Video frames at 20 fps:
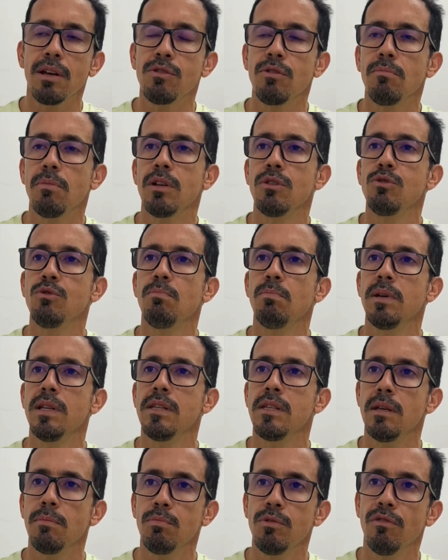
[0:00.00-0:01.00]
é mais ou menos o
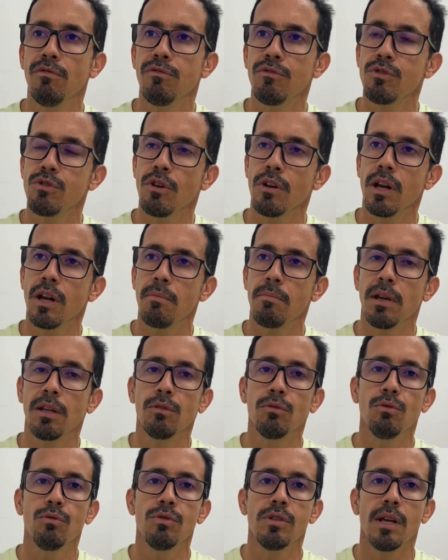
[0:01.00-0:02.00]
princípio de
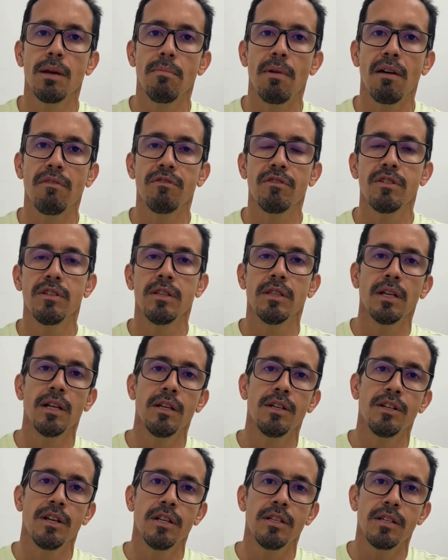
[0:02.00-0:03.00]
funcionamento dos semáforos
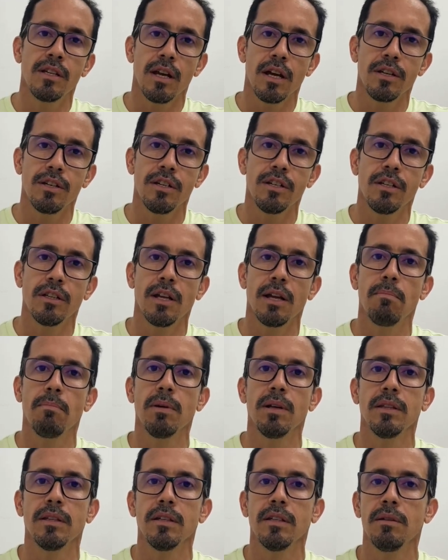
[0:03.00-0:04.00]
inteligentes que a gente está
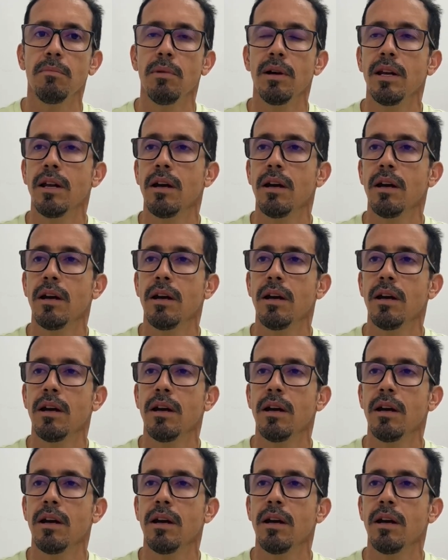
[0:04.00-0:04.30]
implantando em